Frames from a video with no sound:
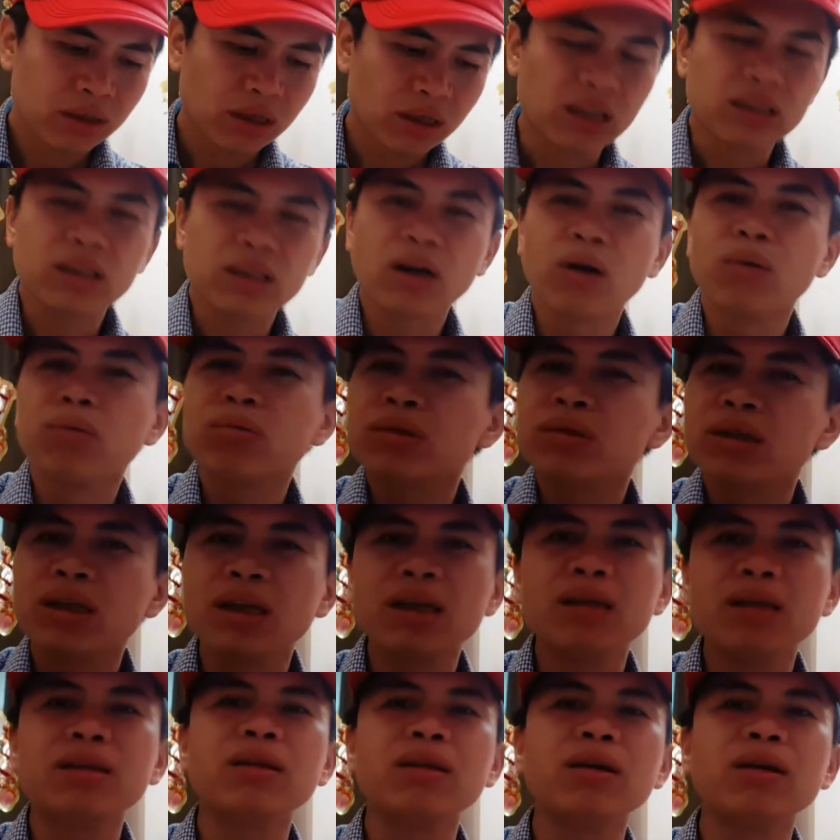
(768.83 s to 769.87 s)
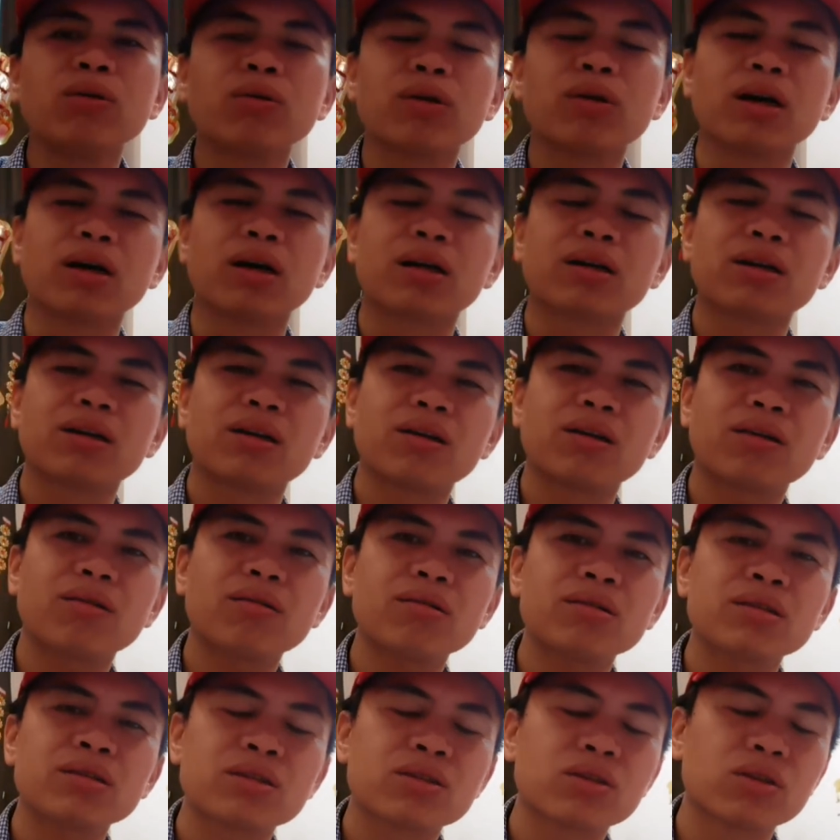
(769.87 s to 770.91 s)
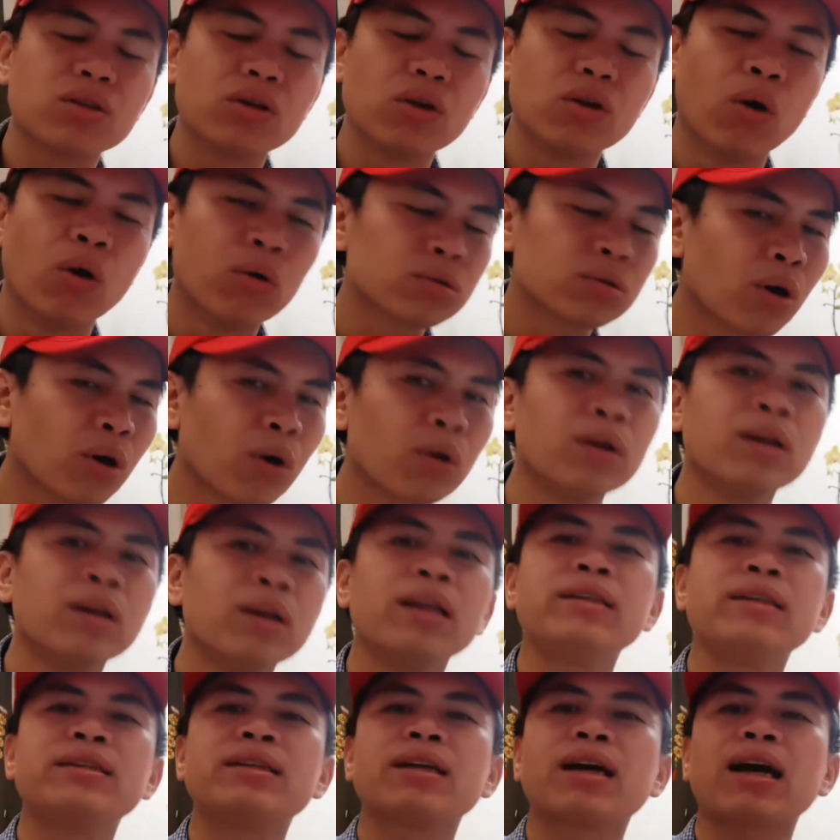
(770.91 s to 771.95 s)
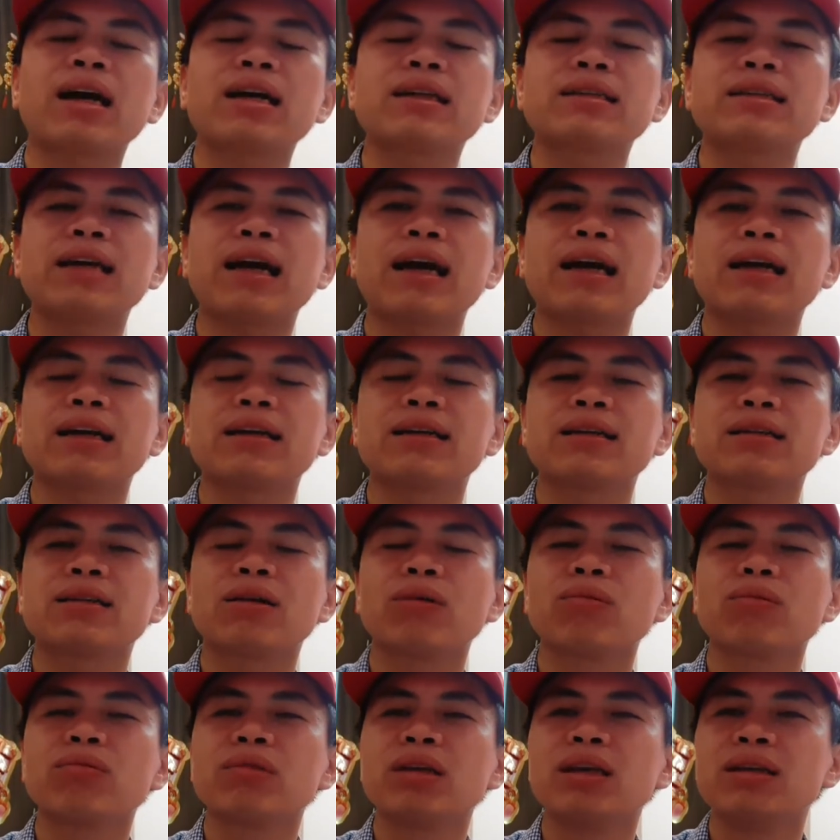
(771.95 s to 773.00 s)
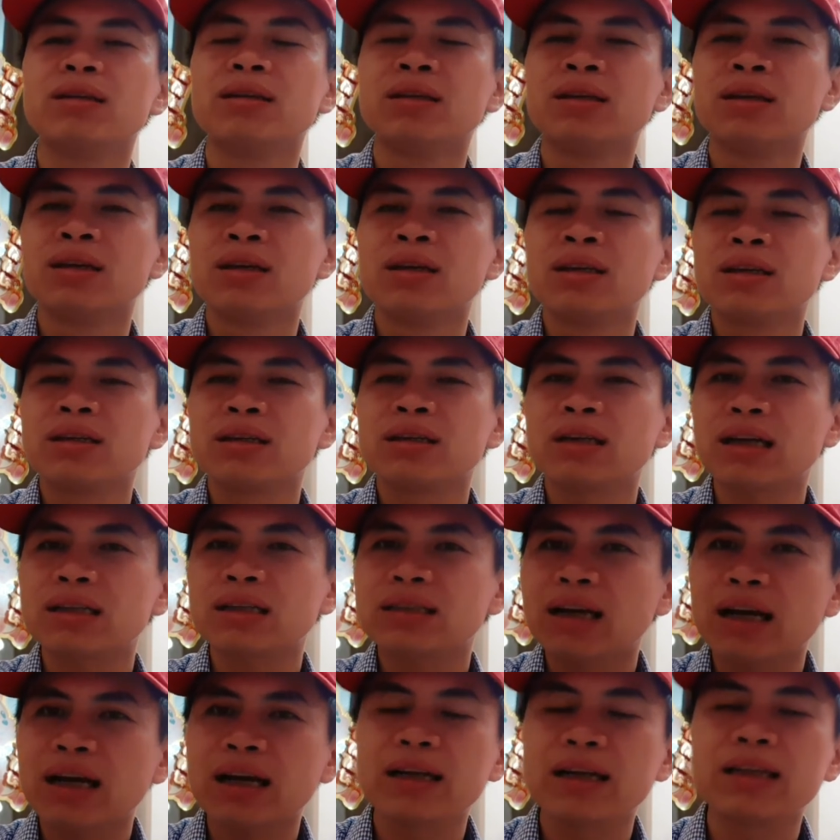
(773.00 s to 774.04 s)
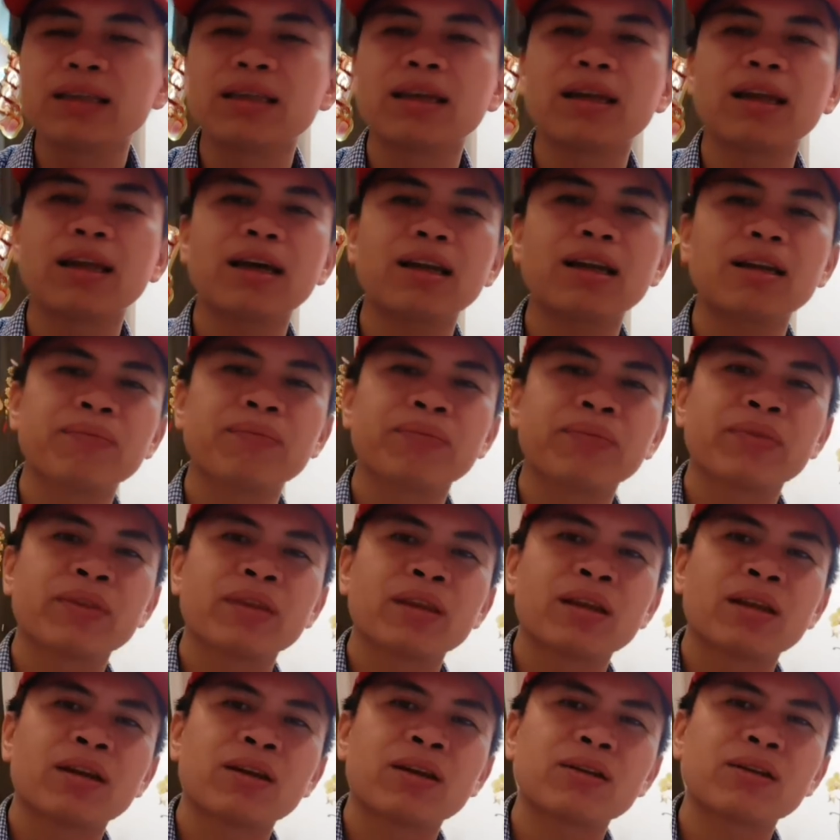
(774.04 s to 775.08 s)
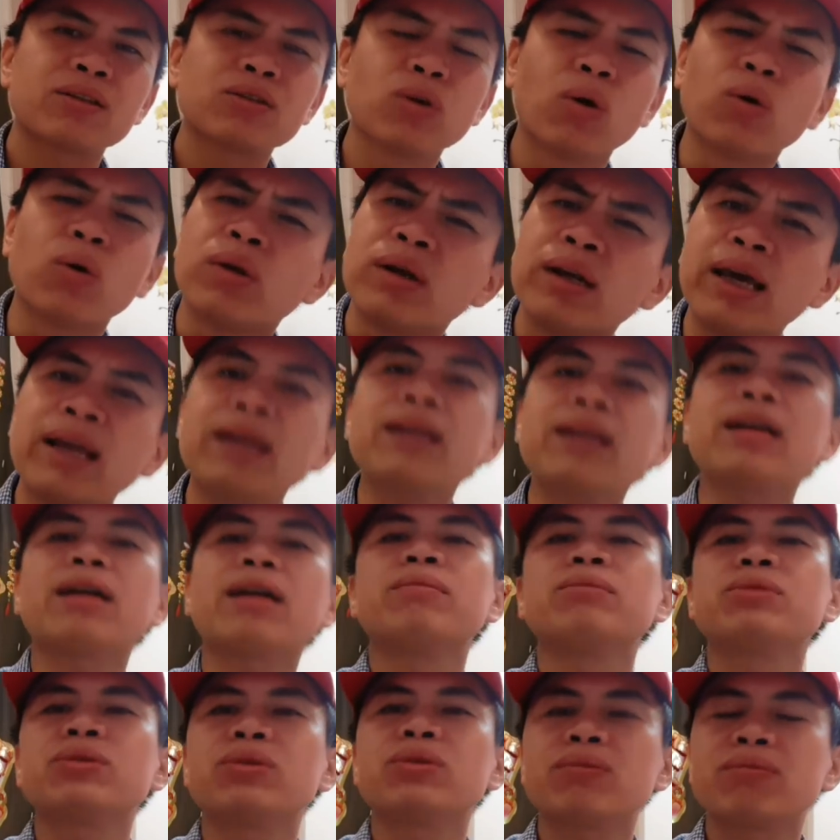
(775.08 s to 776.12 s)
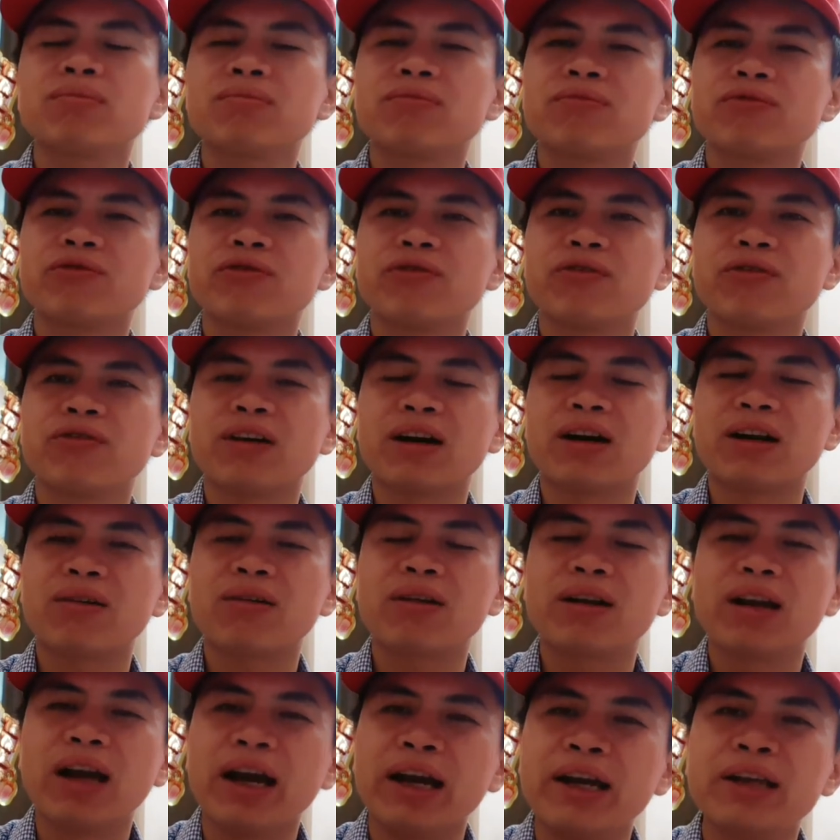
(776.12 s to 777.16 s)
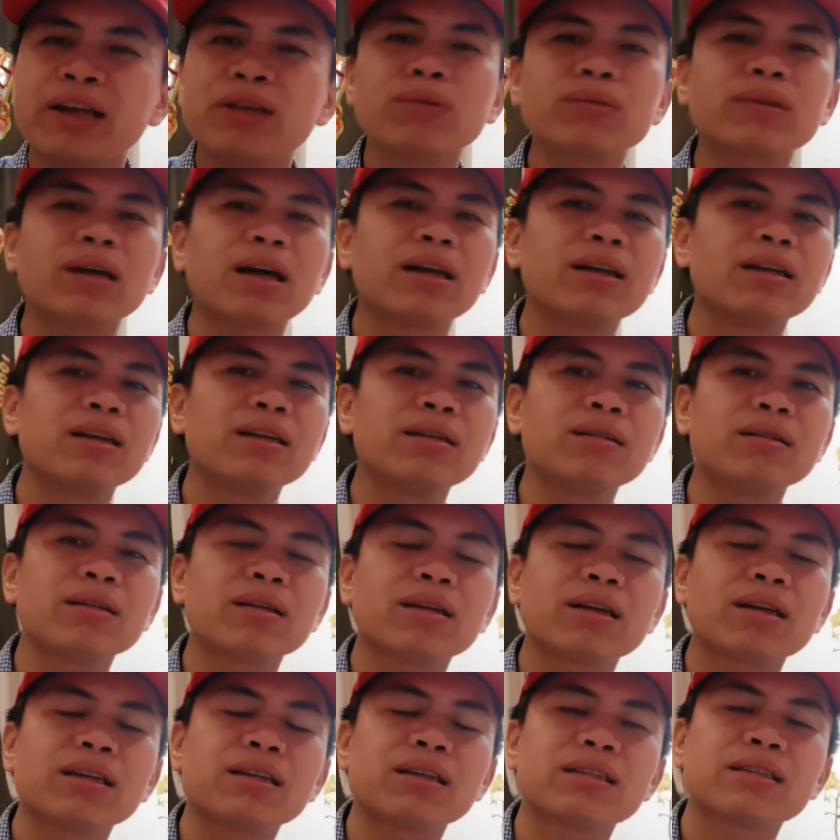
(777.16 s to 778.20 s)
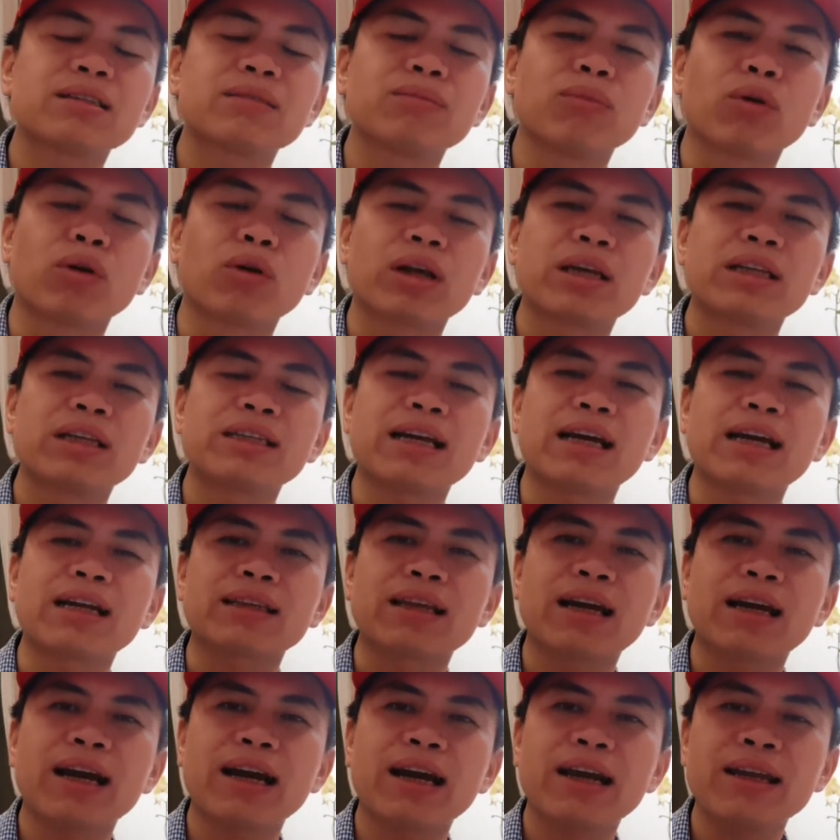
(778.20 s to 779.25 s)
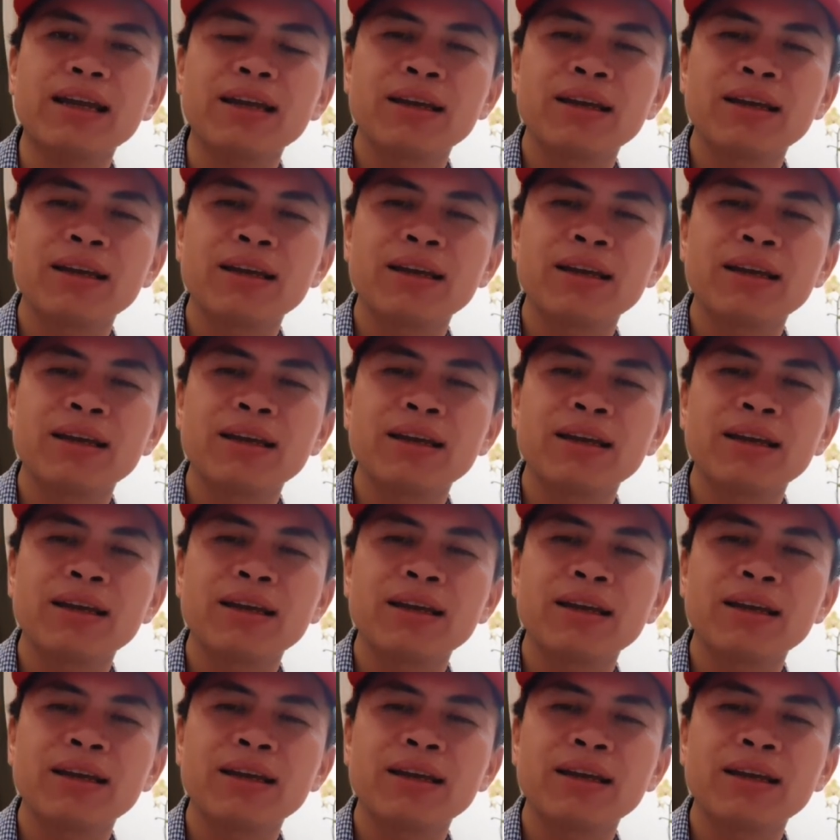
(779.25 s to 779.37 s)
các thông tin tiêu cực nó đổ dồn lên trên các trang thông tin các trang internet nó dồn nén cảm xúc và nó đẩy chúng ta đến cái một cái trạng thái